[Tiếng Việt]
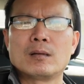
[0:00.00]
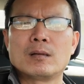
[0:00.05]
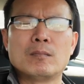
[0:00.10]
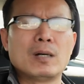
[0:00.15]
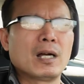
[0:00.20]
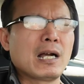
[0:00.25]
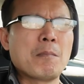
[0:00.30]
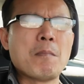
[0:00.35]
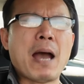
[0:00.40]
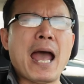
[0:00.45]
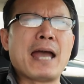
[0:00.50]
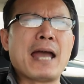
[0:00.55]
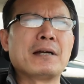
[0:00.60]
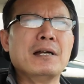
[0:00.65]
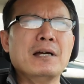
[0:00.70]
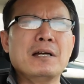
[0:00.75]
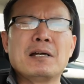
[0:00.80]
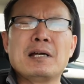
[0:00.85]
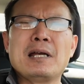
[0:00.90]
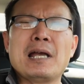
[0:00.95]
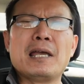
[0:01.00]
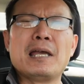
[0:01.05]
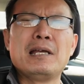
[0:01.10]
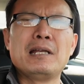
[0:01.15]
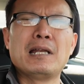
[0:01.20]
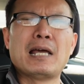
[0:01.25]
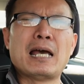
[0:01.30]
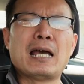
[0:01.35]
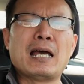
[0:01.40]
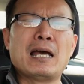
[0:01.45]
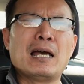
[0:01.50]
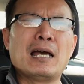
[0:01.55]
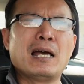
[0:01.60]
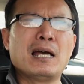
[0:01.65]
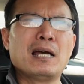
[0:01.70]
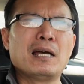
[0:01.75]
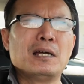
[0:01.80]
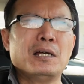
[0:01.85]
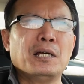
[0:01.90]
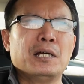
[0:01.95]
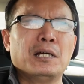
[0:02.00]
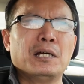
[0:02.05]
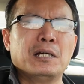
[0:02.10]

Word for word: mà các bạn đừng có nghĩ là